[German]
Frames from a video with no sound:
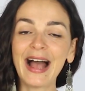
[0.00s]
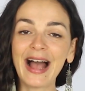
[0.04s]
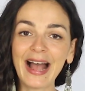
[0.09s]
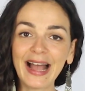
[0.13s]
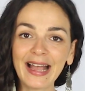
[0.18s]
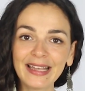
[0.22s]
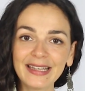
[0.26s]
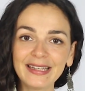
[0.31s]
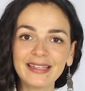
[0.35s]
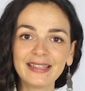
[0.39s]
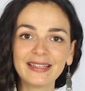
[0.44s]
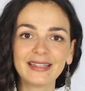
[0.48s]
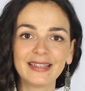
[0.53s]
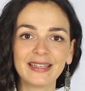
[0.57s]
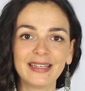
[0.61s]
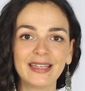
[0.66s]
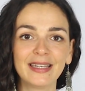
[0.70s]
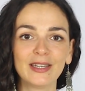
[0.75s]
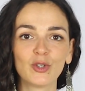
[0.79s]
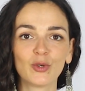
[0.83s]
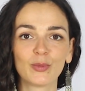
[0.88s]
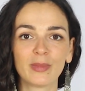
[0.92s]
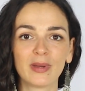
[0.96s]
Einige
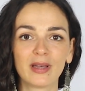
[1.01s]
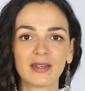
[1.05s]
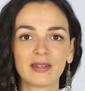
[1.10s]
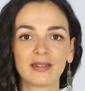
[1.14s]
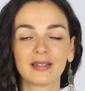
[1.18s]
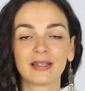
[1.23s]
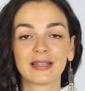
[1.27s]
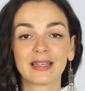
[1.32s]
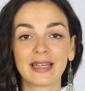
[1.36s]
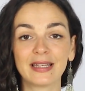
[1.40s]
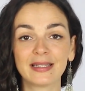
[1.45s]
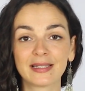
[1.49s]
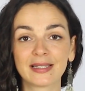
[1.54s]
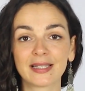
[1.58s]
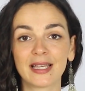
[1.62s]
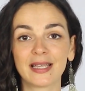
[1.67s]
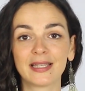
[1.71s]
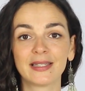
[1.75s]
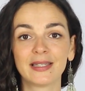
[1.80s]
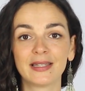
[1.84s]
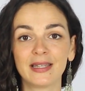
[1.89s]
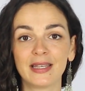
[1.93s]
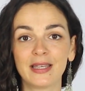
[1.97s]
E-Nummern
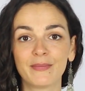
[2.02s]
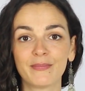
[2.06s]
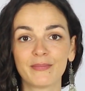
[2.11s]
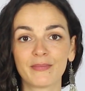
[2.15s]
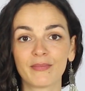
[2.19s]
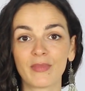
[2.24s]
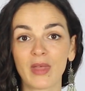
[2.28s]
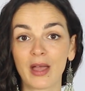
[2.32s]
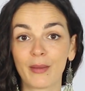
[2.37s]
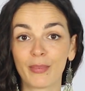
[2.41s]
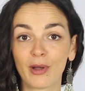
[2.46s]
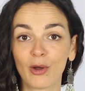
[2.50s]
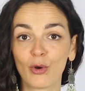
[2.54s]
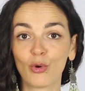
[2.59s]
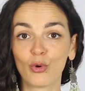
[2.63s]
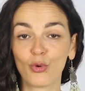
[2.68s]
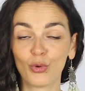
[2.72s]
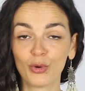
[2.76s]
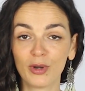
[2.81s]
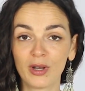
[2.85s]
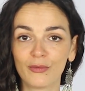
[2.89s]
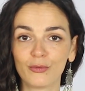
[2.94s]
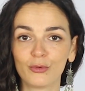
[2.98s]
kennzeichnen eben aber auch
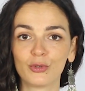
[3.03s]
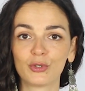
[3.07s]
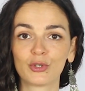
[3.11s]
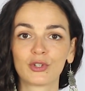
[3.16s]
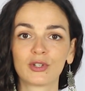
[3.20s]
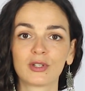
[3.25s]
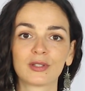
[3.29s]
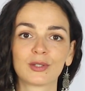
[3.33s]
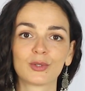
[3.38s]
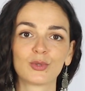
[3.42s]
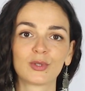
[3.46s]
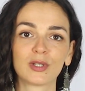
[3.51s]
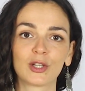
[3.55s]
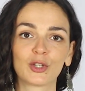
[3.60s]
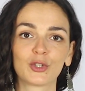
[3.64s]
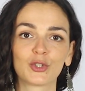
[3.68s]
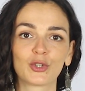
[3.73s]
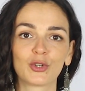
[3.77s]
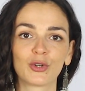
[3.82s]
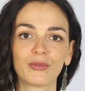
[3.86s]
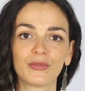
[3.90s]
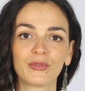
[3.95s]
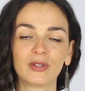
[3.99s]
unerwünschte
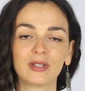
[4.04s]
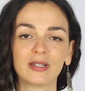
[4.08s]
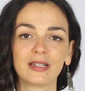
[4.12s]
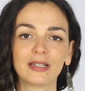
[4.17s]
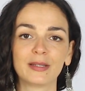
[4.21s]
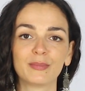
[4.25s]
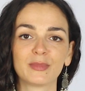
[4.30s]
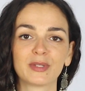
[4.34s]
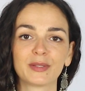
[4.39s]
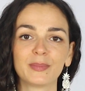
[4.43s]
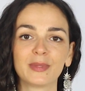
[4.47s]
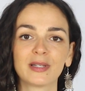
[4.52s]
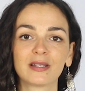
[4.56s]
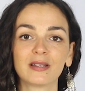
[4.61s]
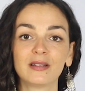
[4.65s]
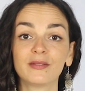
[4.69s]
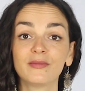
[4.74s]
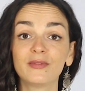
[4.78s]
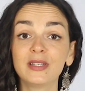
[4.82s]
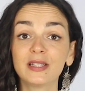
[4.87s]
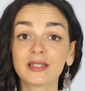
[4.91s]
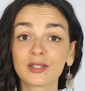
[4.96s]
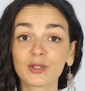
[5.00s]
Zusatzstoffe in
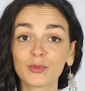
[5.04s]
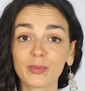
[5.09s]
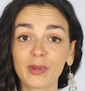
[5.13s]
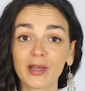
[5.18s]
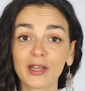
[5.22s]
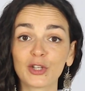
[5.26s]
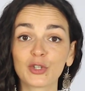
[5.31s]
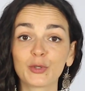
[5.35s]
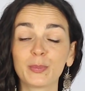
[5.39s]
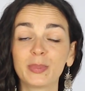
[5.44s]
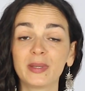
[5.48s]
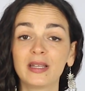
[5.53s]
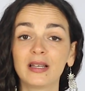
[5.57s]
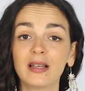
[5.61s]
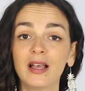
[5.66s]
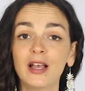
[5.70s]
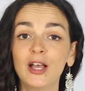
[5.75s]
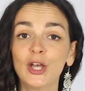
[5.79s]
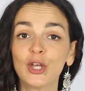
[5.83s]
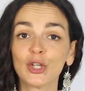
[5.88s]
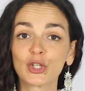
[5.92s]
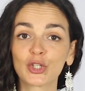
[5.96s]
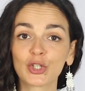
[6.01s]
Lebensmitteln, wie zum Beispiel
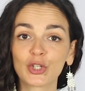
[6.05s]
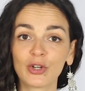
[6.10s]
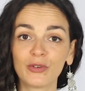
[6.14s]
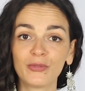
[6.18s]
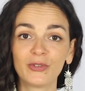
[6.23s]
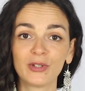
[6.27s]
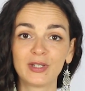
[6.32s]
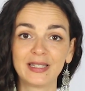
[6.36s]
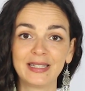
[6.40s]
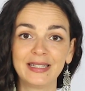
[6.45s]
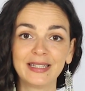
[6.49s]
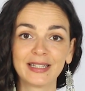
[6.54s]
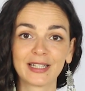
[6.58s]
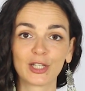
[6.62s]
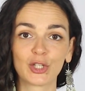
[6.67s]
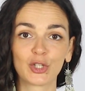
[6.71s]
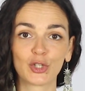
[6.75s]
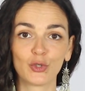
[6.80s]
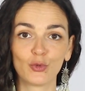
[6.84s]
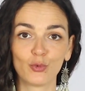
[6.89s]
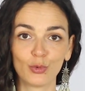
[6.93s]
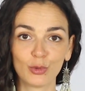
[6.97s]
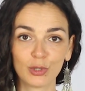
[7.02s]
Stoffe
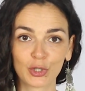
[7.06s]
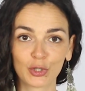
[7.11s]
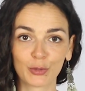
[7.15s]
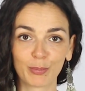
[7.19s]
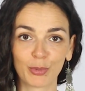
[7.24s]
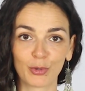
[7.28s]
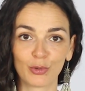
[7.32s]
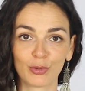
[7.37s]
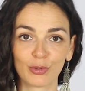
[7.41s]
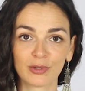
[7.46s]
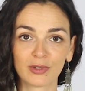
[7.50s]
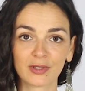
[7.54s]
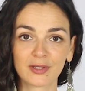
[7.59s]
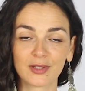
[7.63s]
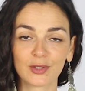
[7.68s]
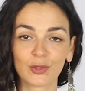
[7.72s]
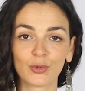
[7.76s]
tierischen Ursprungs.